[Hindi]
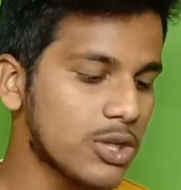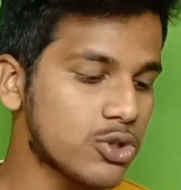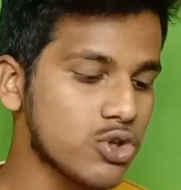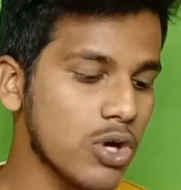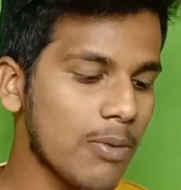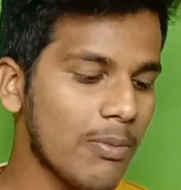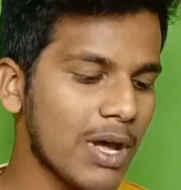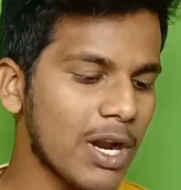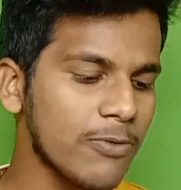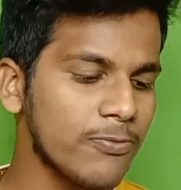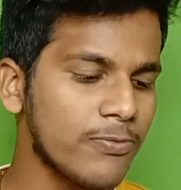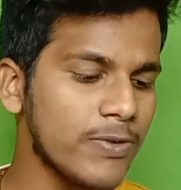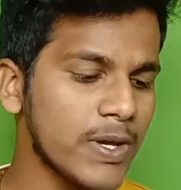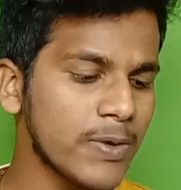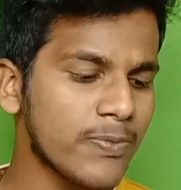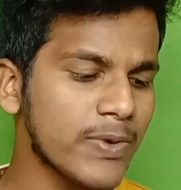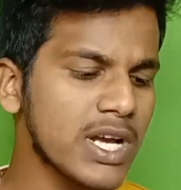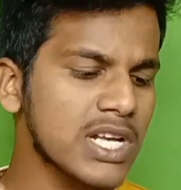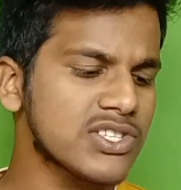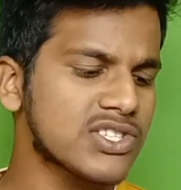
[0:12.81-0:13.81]
जो हमारा वी
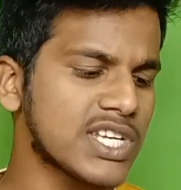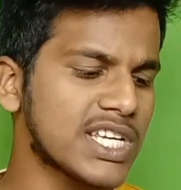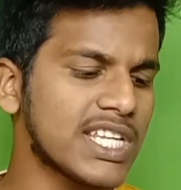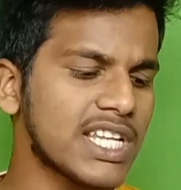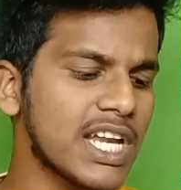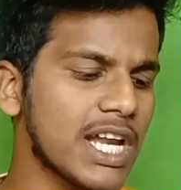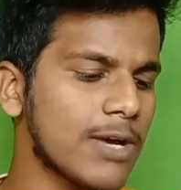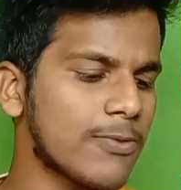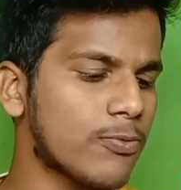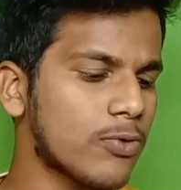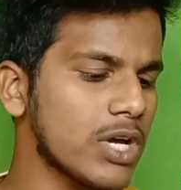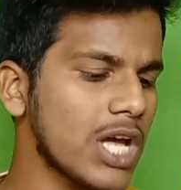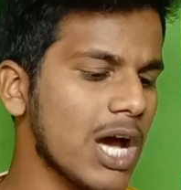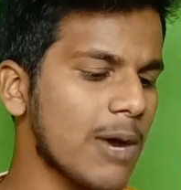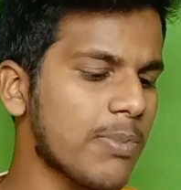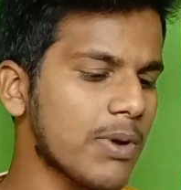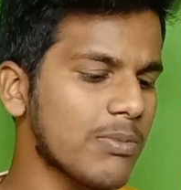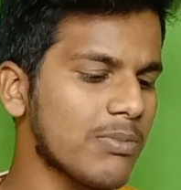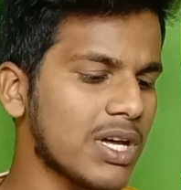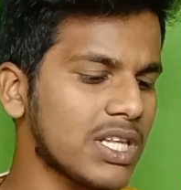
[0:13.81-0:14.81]
एफ एक्स चैनल है वो
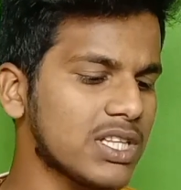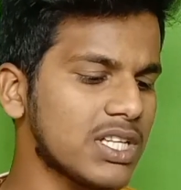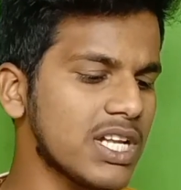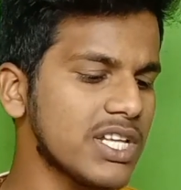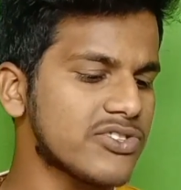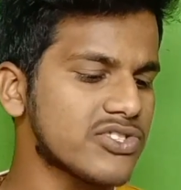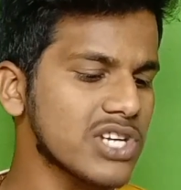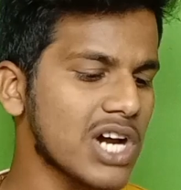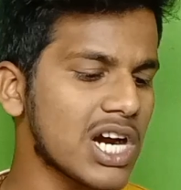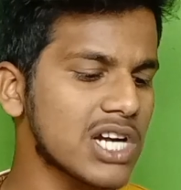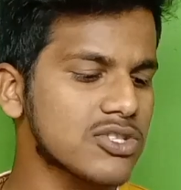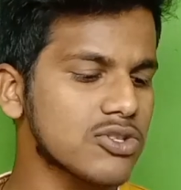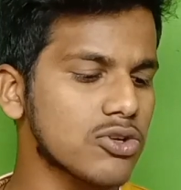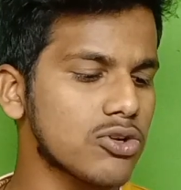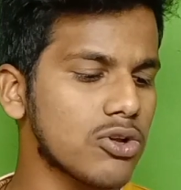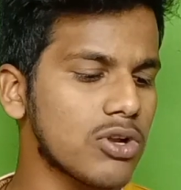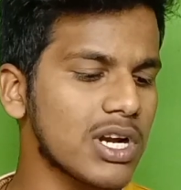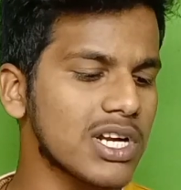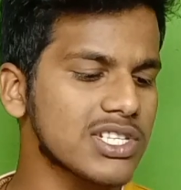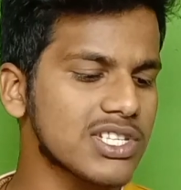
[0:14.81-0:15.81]
यहाँ पर मंथली चार सौ
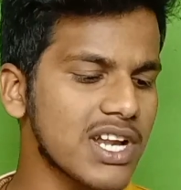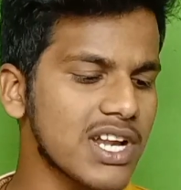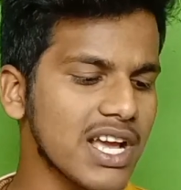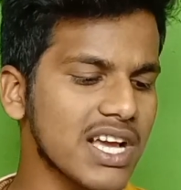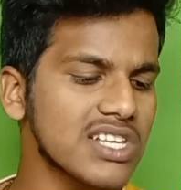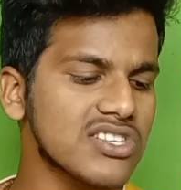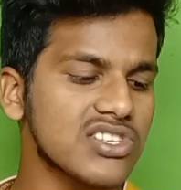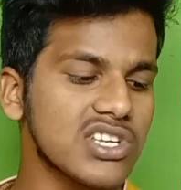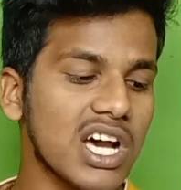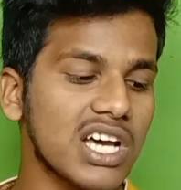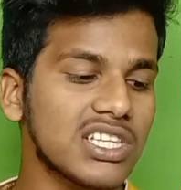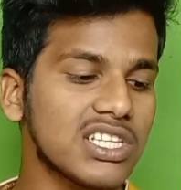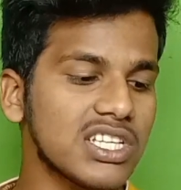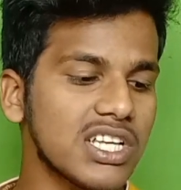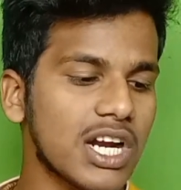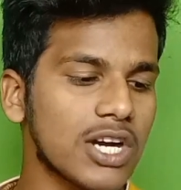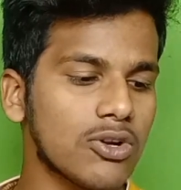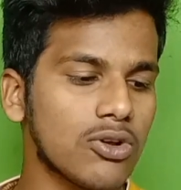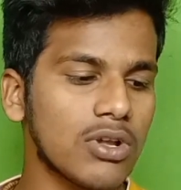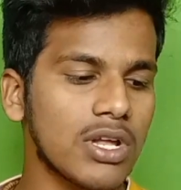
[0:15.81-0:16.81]
डॉलर से लेकर सात
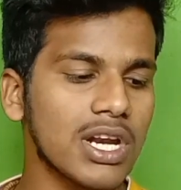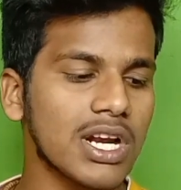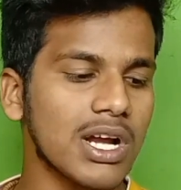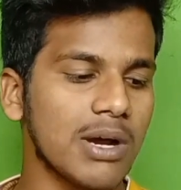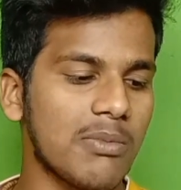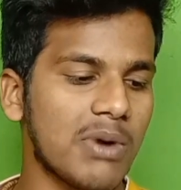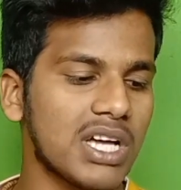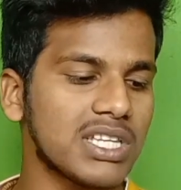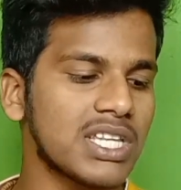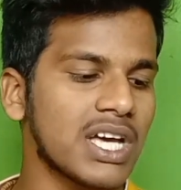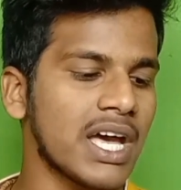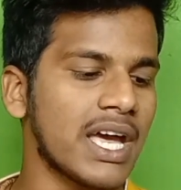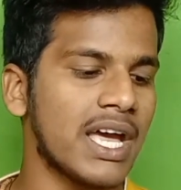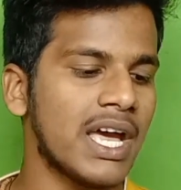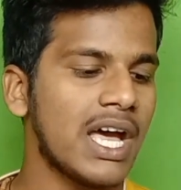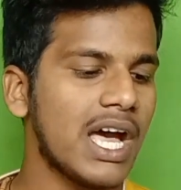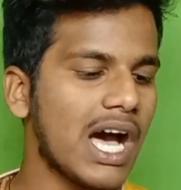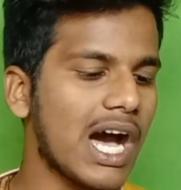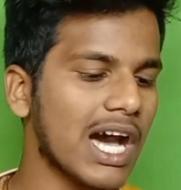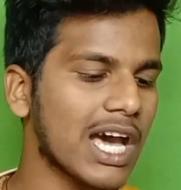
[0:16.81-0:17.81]
हजार डॉलर कमाता है
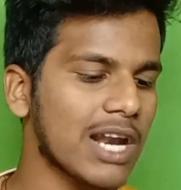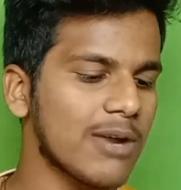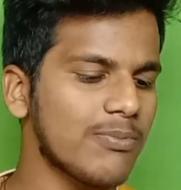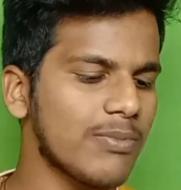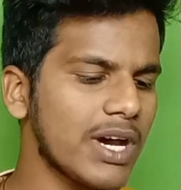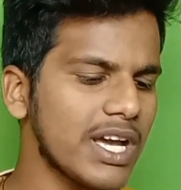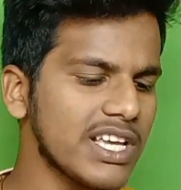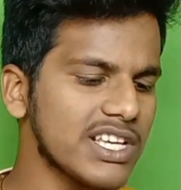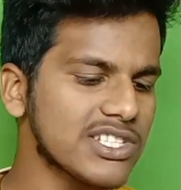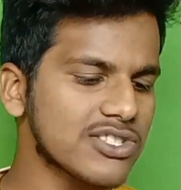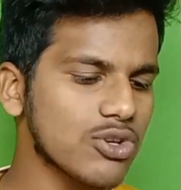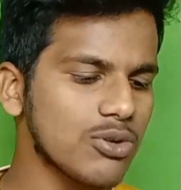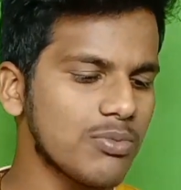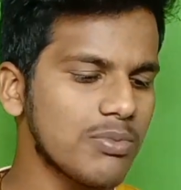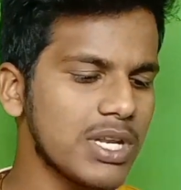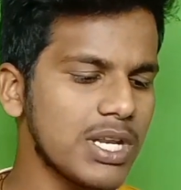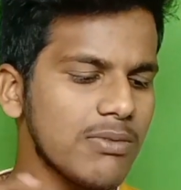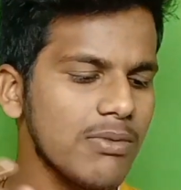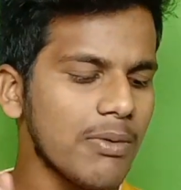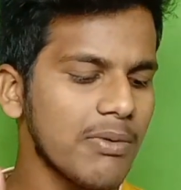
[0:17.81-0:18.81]
अगर हम भाई इसको
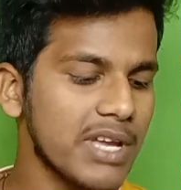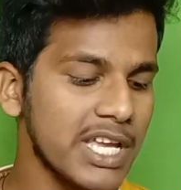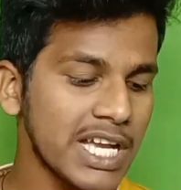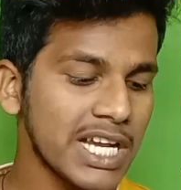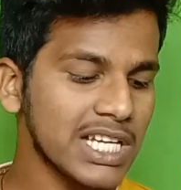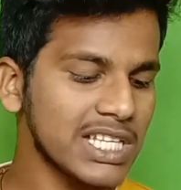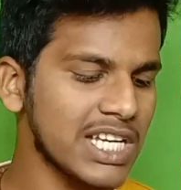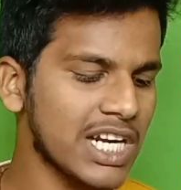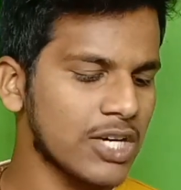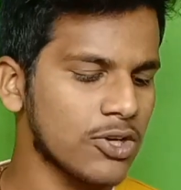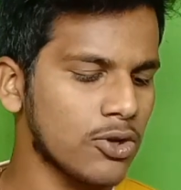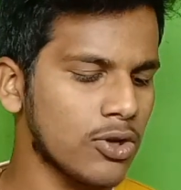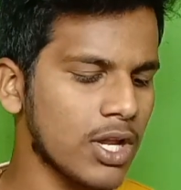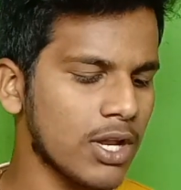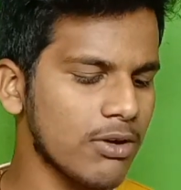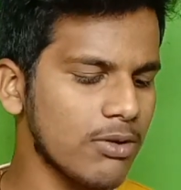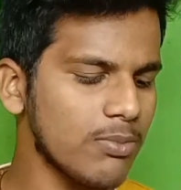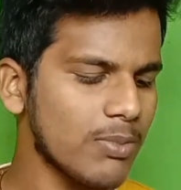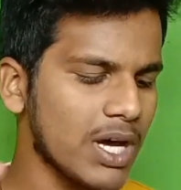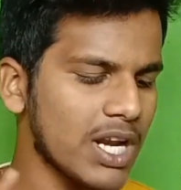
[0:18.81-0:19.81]
मिनिमम एक हजार
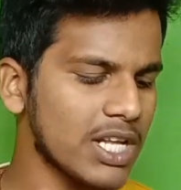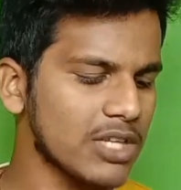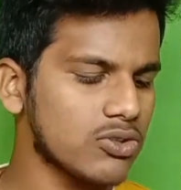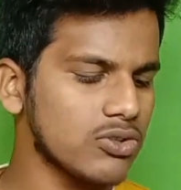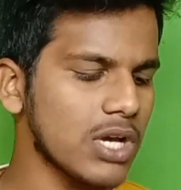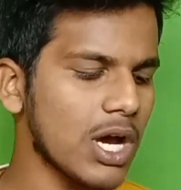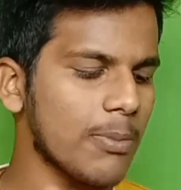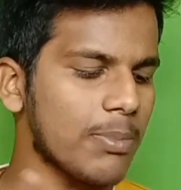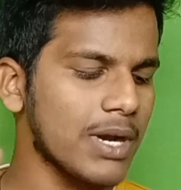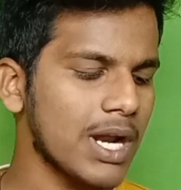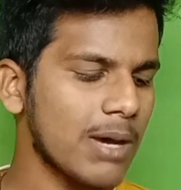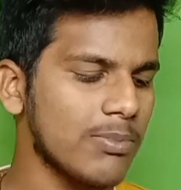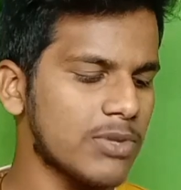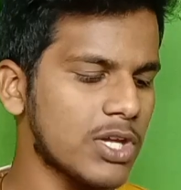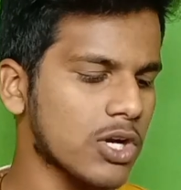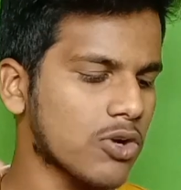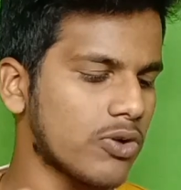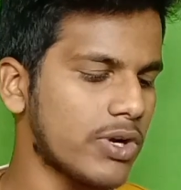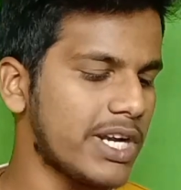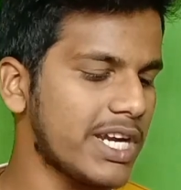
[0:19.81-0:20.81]
डॉलर भी माने तो यहाँ पर आप
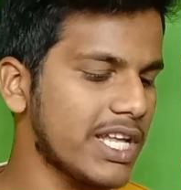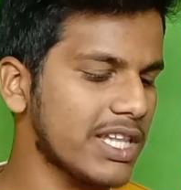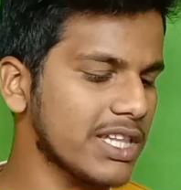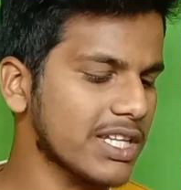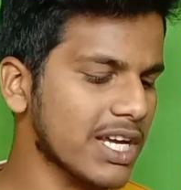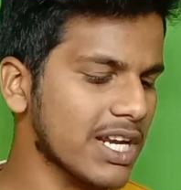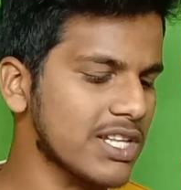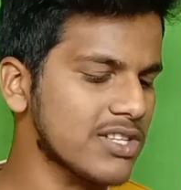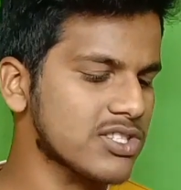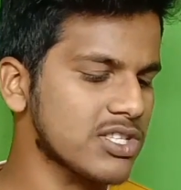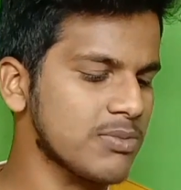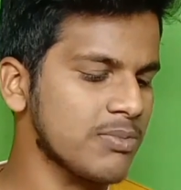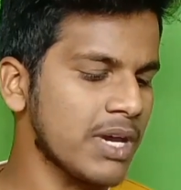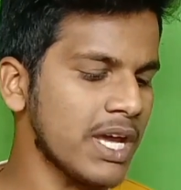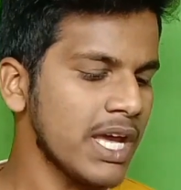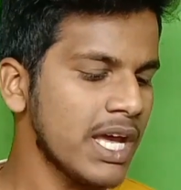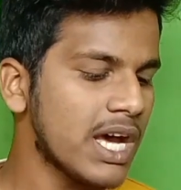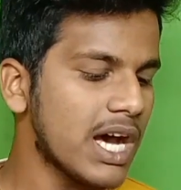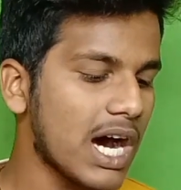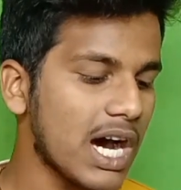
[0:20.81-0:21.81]
देखो इंडियन करेंसी में